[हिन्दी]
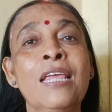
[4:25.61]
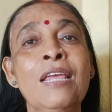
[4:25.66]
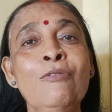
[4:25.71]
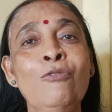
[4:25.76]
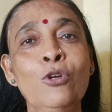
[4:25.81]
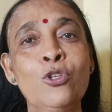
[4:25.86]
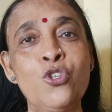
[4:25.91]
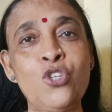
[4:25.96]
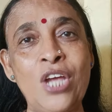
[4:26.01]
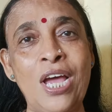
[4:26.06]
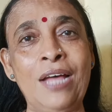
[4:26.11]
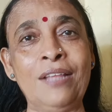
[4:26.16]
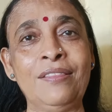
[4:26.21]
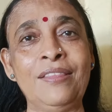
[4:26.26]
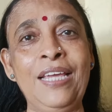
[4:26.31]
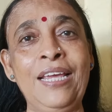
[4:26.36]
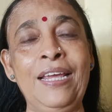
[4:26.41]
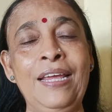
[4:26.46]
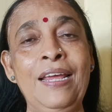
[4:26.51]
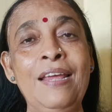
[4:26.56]
कि वो
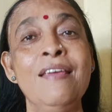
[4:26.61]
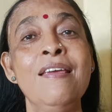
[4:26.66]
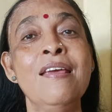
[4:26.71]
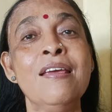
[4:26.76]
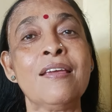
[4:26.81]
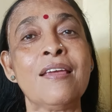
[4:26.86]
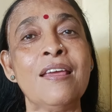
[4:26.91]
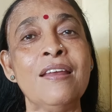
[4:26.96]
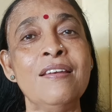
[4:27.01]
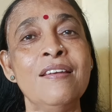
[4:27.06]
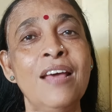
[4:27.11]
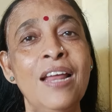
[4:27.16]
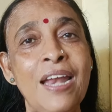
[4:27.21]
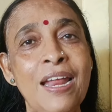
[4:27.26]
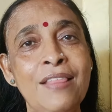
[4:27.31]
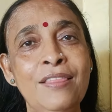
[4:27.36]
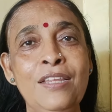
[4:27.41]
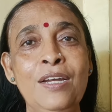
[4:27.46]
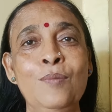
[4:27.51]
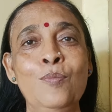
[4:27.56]
चाहते हैं कि
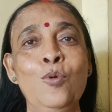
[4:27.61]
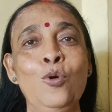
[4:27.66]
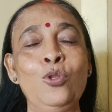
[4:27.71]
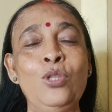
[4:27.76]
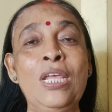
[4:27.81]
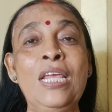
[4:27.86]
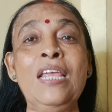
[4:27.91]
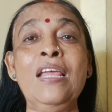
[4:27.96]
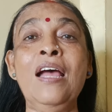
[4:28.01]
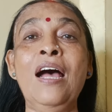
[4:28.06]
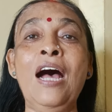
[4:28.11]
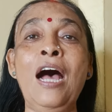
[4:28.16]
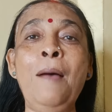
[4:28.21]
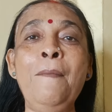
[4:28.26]
नरेंद्र मोदी